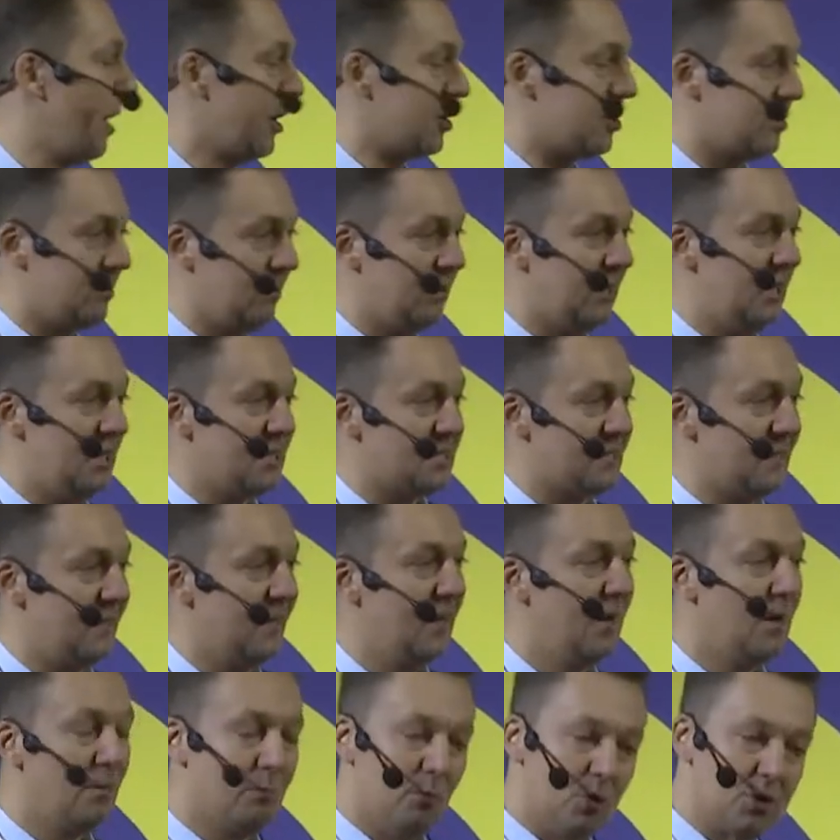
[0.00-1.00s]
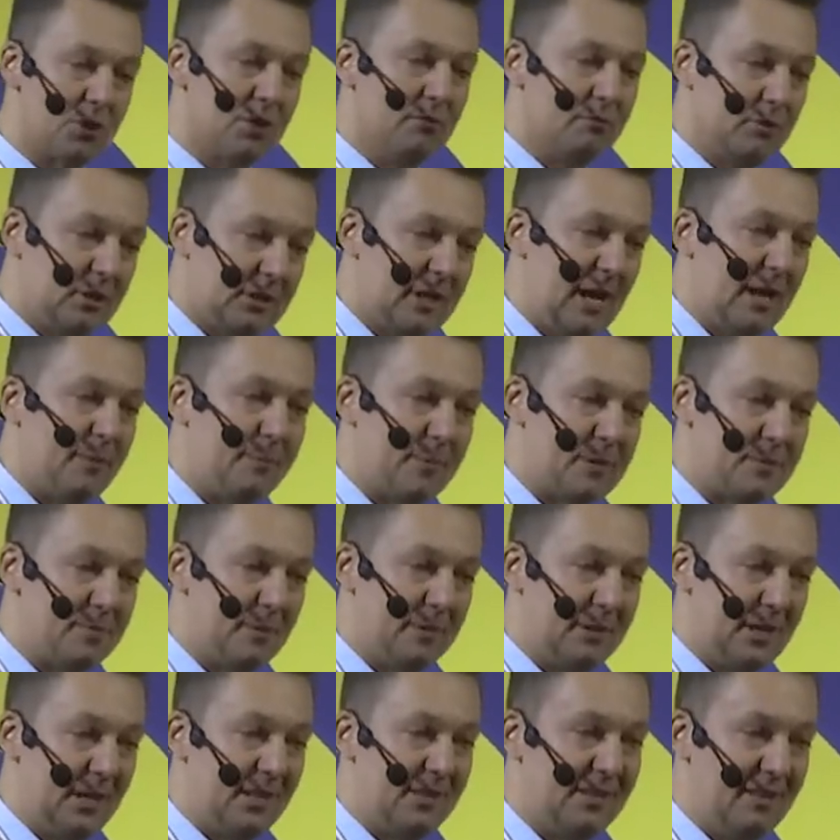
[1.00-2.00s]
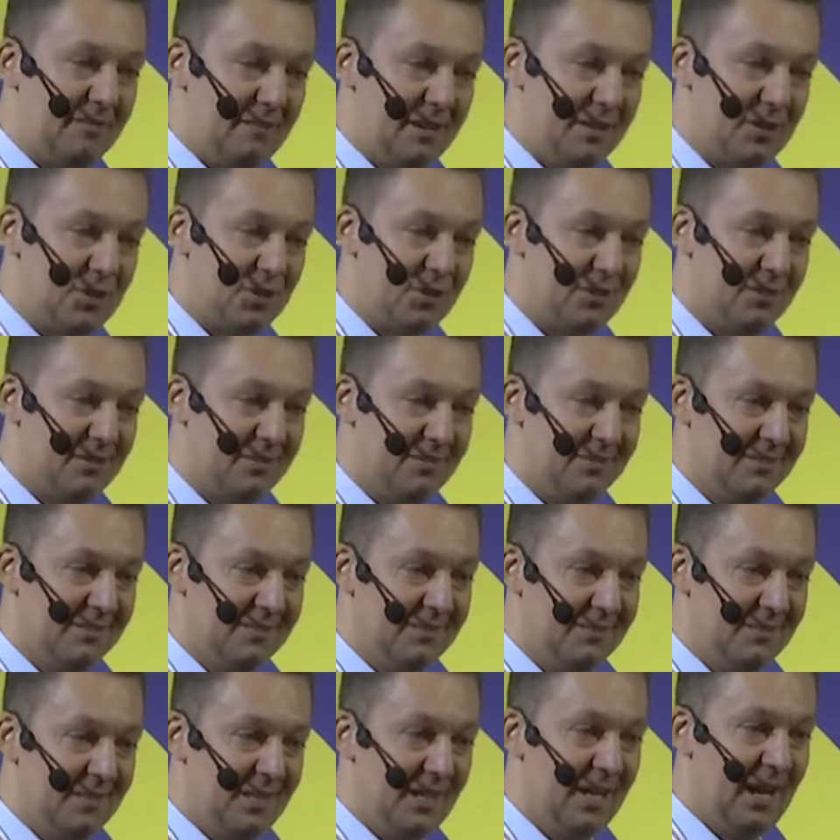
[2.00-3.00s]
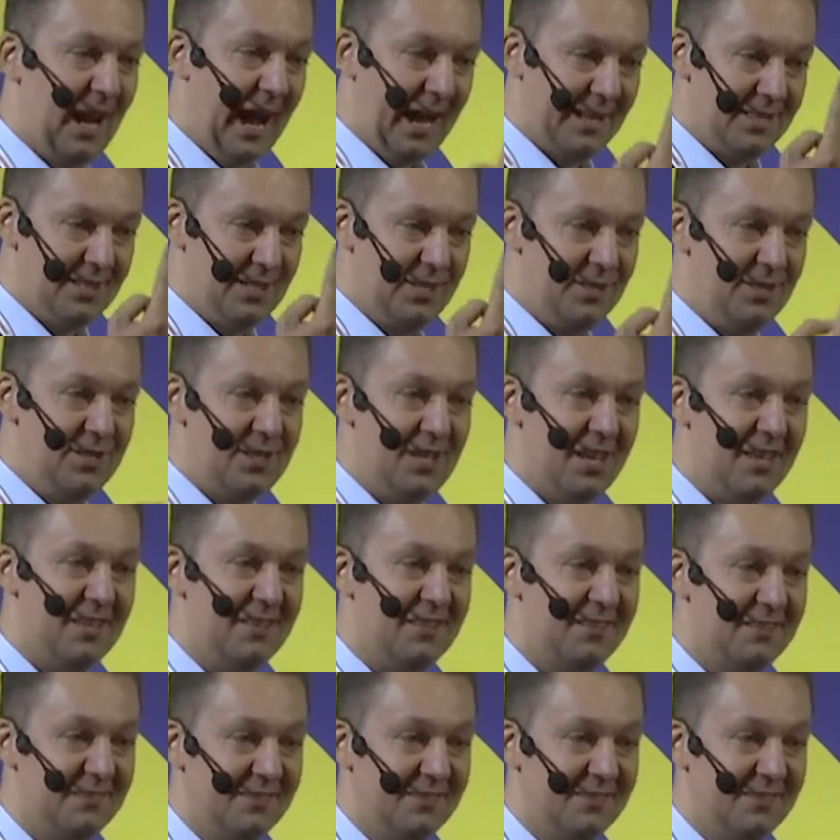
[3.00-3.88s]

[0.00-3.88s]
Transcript: А что если можно вот так посмотреть на вещи? Один день.